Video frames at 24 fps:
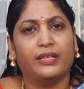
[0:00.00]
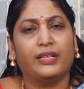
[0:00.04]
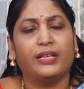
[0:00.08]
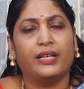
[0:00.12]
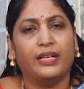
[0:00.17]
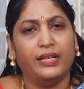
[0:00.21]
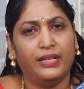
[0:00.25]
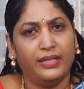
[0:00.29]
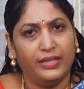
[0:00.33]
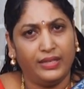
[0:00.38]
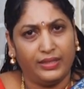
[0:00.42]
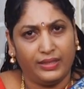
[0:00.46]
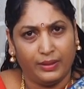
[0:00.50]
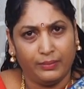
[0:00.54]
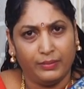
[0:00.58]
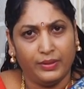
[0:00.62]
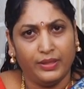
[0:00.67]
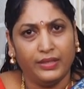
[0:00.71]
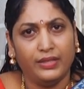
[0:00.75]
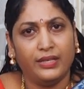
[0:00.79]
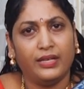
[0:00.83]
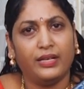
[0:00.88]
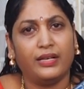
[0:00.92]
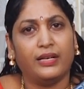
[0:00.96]
கேடுகட்ட
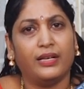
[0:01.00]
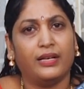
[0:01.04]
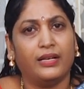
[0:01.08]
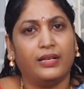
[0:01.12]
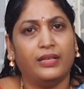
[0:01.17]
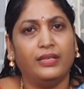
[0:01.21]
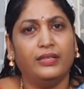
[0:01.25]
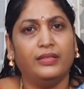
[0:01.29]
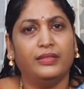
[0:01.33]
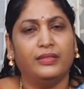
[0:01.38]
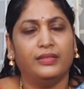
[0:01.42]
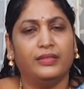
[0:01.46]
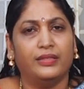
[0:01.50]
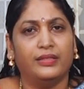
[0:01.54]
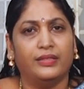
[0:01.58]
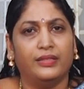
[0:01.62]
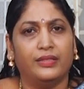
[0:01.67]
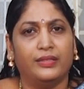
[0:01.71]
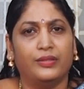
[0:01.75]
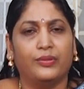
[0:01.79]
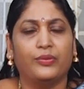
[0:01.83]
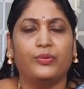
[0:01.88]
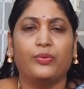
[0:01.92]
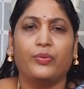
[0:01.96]
மனிதர்களால்
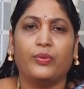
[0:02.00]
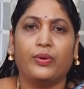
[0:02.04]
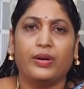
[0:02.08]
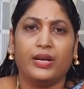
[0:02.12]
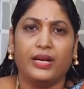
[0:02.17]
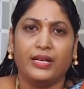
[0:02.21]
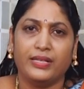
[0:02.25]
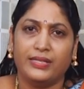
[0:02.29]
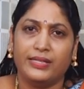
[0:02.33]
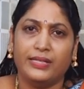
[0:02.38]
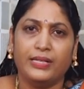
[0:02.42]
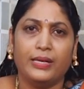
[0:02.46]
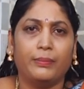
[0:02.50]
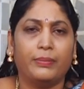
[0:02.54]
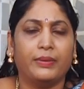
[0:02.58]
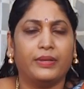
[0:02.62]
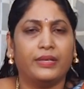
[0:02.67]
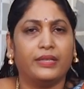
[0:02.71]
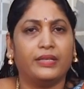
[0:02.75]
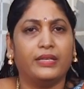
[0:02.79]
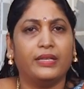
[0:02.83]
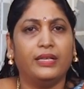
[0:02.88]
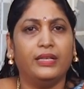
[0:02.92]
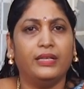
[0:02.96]
உங்களை
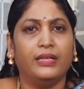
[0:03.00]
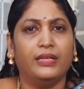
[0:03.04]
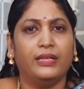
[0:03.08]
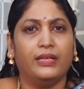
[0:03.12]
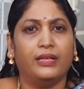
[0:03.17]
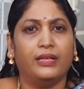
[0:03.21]
அசிங்கப்படுத்தி